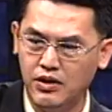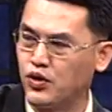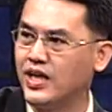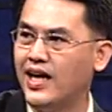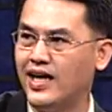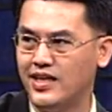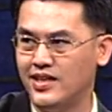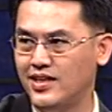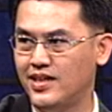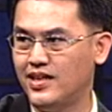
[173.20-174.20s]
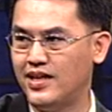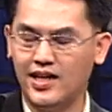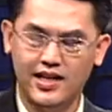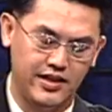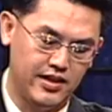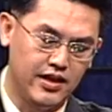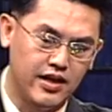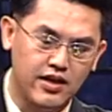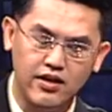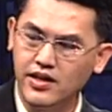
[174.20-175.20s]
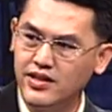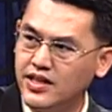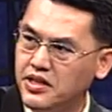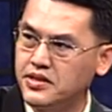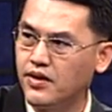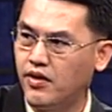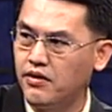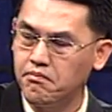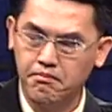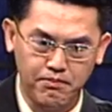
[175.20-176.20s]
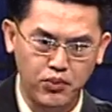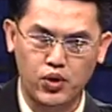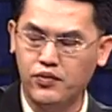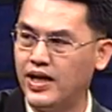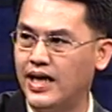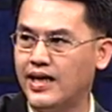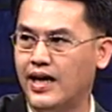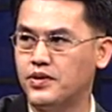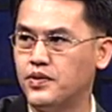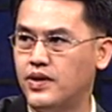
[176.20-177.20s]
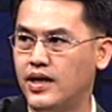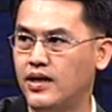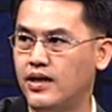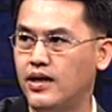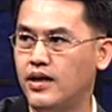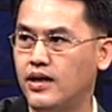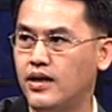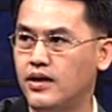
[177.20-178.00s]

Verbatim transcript: ยหลุดง่ายนะฮะกรณีที่สองปวดเวลาแข็งตัว โอ้